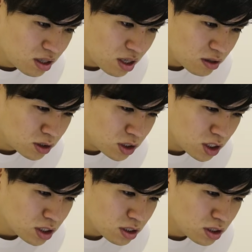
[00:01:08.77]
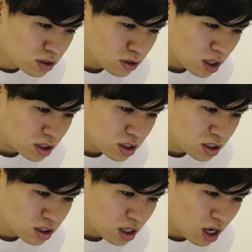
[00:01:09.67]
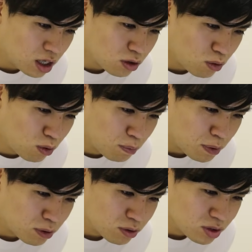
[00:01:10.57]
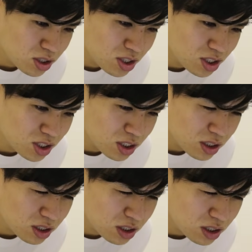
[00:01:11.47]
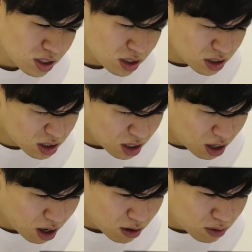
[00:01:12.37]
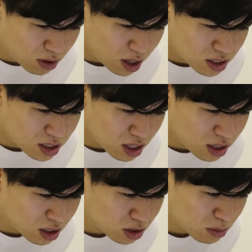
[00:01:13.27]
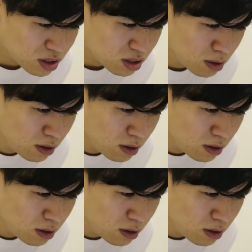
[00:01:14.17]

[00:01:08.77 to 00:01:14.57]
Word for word: 来たる7月28日アートコンペの二次審査査会を開催いたします、